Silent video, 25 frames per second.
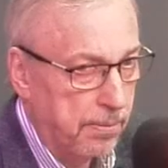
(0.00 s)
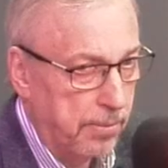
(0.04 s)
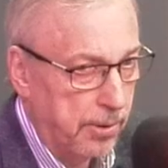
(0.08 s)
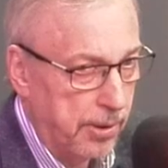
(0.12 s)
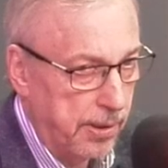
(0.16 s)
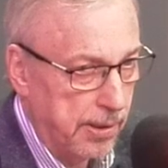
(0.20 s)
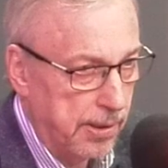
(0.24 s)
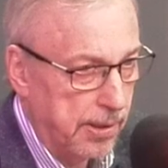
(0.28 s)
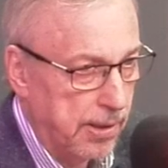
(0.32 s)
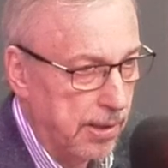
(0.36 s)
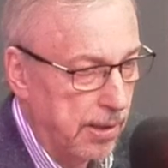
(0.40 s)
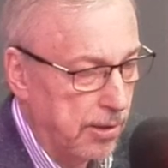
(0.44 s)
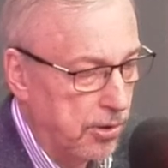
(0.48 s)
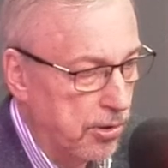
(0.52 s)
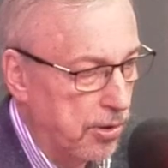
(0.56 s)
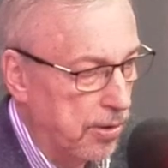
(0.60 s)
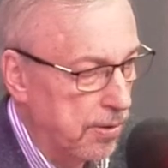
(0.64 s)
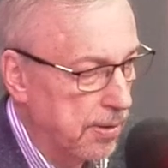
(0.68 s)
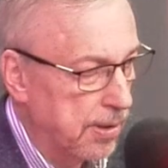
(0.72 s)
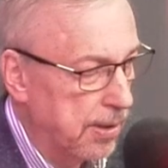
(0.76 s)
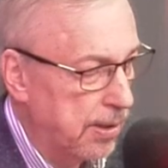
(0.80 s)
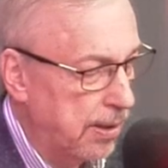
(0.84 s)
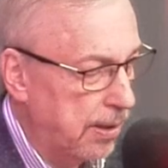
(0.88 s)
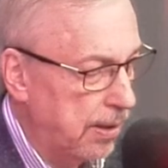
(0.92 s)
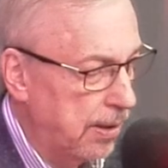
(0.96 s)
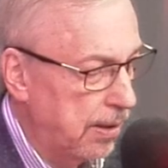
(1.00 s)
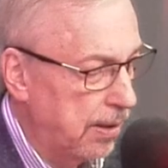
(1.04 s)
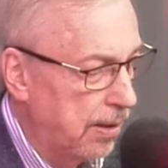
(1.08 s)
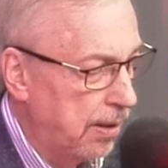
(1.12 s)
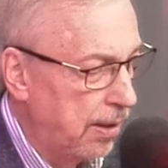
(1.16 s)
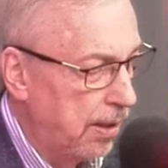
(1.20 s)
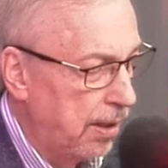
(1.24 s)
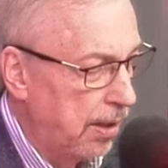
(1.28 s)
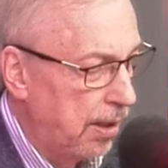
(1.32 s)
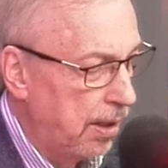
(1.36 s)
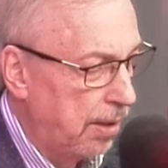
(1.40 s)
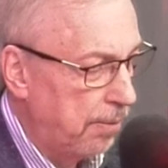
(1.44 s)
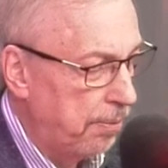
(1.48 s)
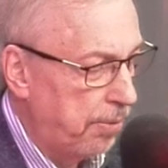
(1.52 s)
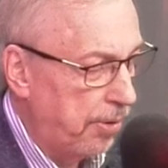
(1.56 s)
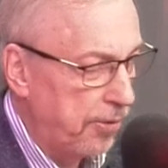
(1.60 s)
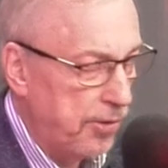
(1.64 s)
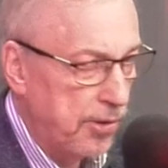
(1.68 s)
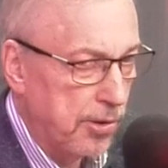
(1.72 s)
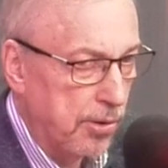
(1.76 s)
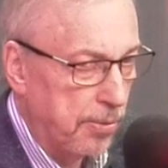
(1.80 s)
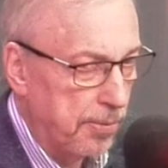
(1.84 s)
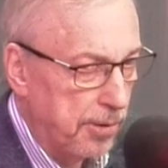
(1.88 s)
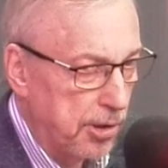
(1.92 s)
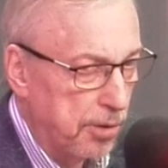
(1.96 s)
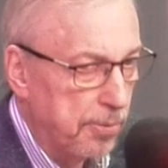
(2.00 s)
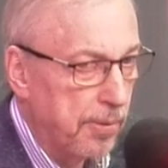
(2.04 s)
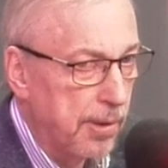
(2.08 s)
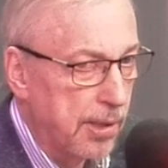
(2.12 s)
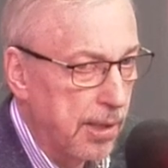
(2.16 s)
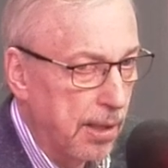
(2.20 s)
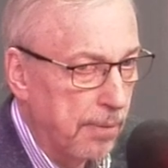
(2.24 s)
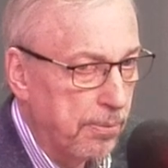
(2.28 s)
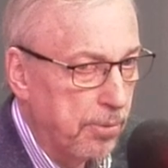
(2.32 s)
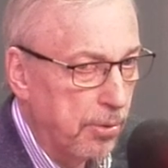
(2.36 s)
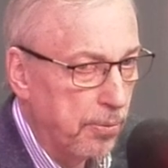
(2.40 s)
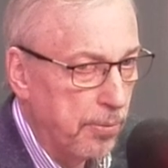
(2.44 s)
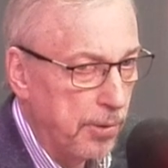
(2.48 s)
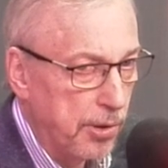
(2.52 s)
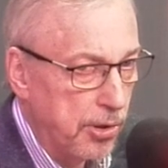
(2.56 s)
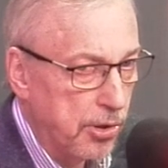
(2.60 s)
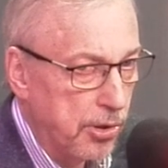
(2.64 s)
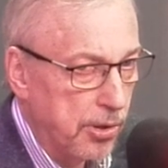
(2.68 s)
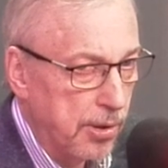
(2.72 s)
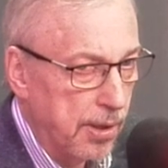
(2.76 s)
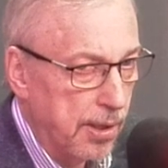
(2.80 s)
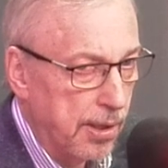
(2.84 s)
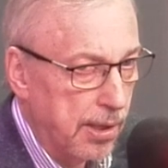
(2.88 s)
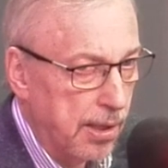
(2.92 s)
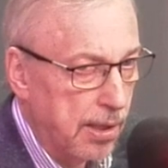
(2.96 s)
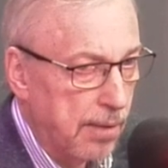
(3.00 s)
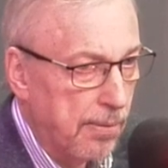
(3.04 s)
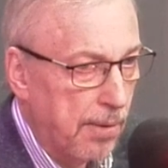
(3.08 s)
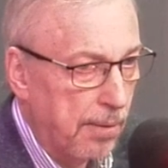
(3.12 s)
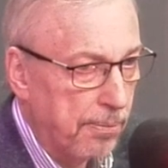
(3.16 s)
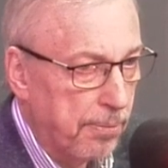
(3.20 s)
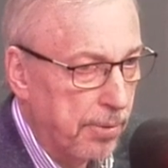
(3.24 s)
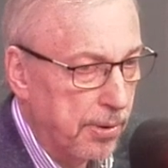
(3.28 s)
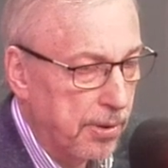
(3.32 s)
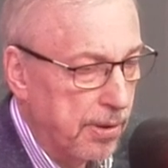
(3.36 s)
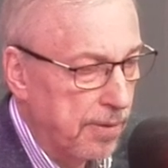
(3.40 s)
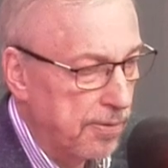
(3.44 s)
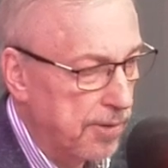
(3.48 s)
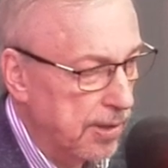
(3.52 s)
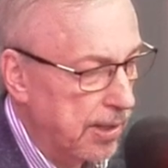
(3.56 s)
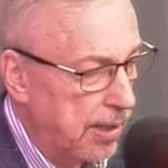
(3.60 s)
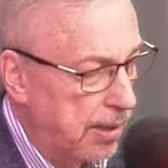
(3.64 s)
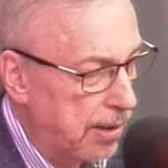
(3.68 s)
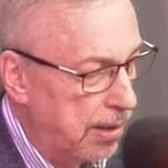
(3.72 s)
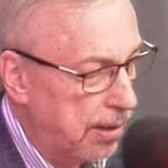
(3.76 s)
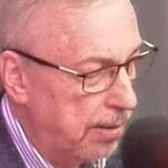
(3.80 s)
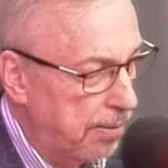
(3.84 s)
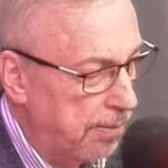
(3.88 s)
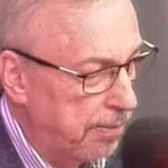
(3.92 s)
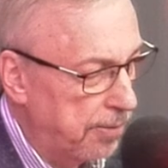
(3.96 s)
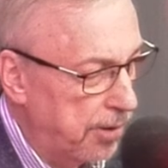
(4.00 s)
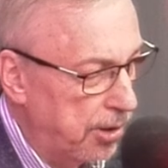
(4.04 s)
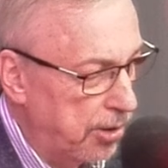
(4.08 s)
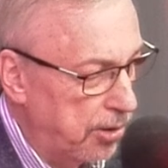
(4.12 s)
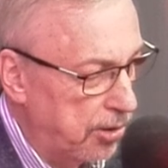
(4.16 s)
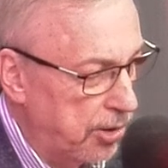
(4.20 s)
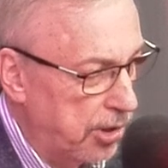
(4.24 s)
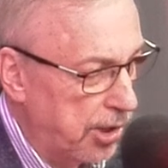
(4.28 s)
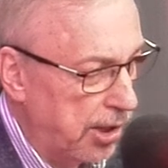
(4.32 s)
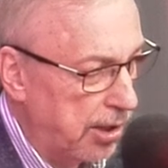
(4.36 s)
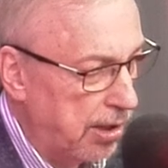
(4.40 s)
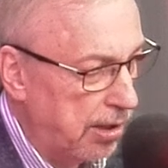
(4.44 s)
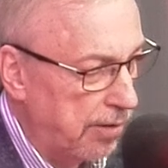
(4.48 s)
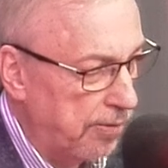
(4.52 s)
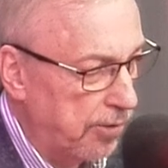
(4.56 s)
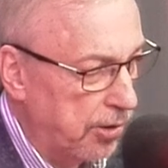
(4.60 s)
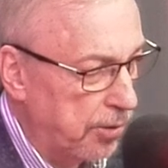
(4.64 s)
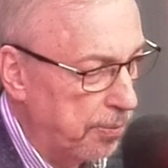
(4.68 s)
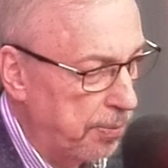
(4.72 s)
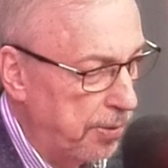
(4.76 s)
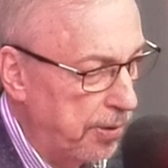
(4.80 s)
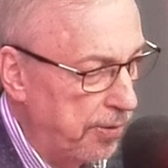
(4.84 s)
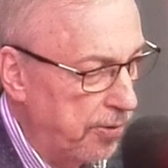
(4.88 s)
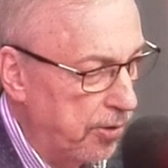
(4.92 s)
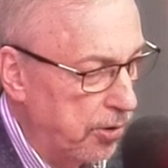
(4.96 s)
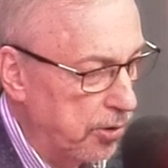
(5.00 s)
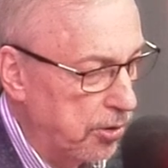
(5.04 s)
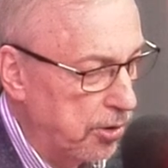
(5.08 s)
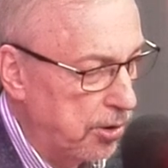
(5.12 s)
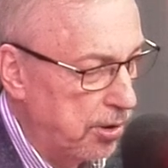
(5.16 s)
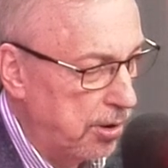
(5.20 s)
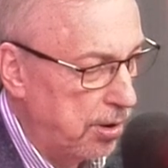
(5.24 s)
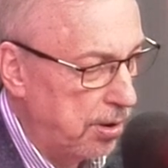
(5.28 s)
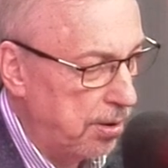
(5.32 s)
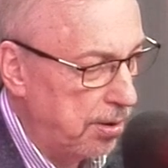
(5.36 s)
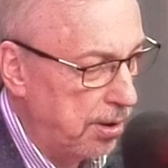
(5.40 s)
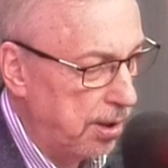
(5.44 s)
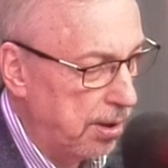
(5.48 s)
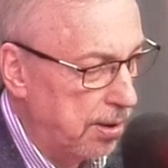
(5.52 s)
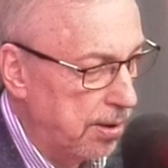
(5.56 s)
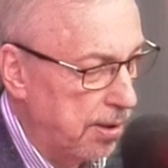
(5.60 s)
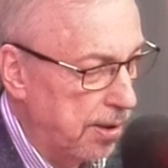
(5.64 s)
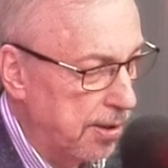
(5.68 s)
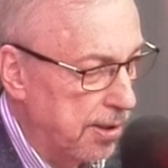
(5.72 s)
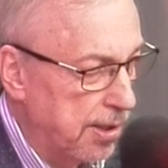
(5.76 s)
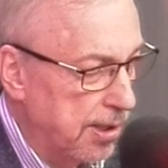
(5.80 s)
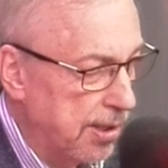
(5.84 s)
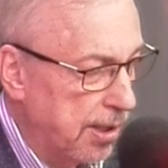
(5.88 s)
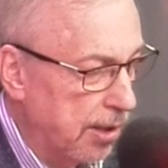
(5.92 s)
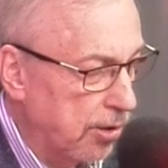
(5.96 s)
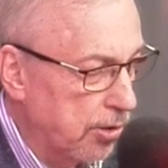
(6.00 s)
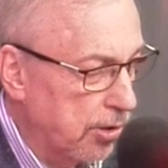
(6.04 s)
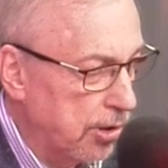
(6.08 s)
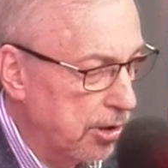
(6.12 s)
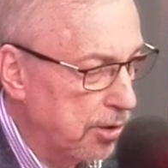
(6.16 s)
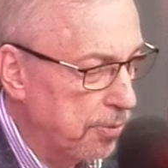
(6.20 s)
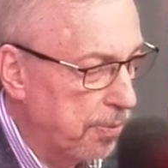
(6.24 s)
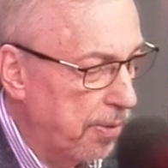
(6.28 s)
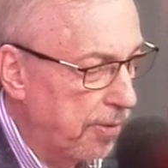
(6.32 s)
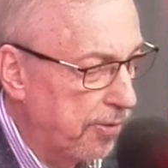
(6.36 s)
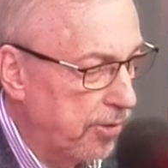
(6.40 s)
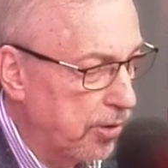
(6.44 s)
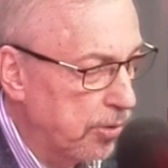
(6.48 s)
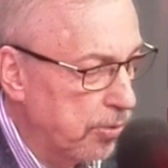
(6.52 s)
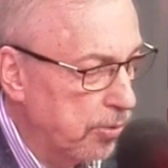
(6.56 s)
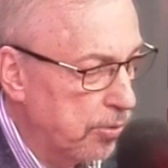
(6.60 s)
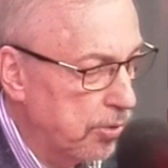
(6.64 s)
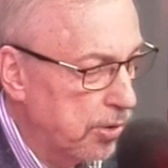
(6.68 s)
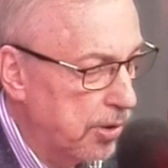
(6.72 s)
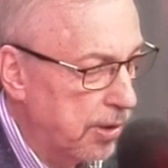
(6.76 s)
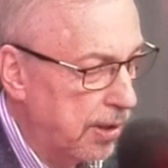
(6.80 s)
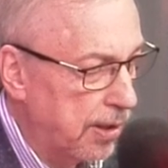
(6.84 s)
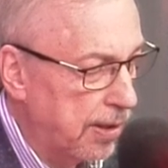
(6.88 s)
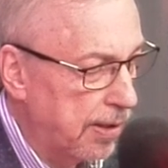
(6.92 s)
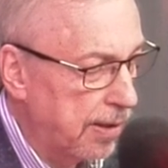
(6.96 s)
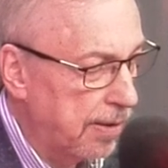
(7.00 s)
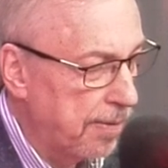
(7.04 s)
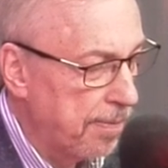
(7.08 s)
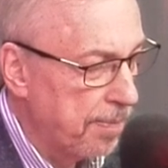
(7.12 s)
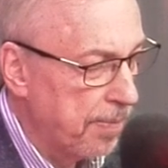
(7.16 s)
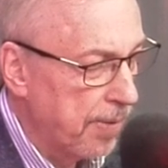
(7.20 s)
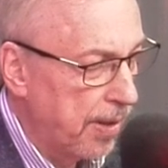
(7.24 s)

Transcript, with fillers: bo jest znaczące, powinno mieć media publiczne. Ja nie mam pod tym względem żadnej wątpliwości. E, z tego też powodu, że